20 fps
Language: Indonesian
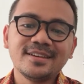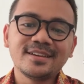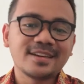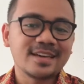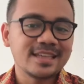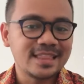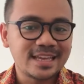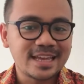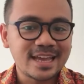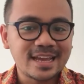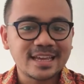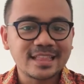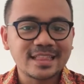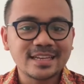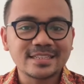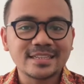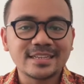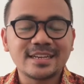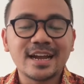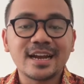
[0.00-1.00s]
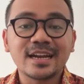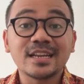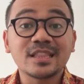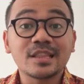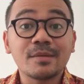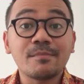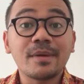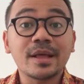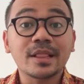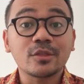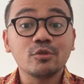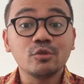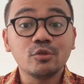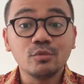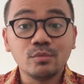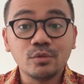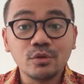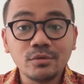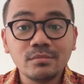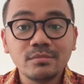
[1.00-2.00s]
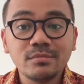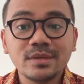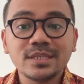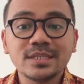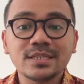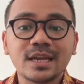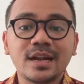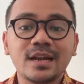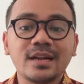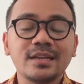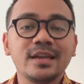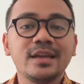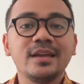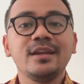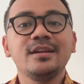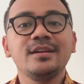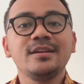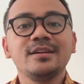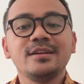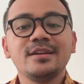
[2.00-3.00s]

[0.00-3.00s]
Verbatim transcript: Ketika kita sedang di tempat umum misalnya,